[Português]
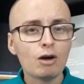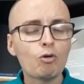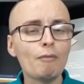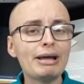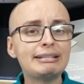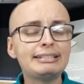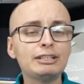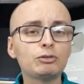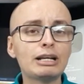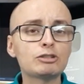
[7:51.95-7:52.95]
comece
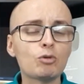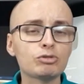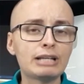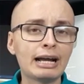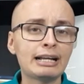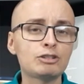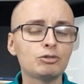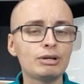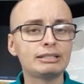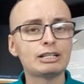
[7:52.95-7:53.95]
indo nas
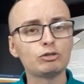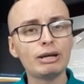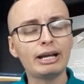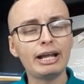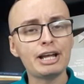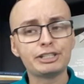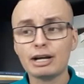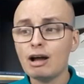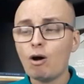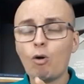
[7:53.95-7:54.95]
consagrações da sua igreja,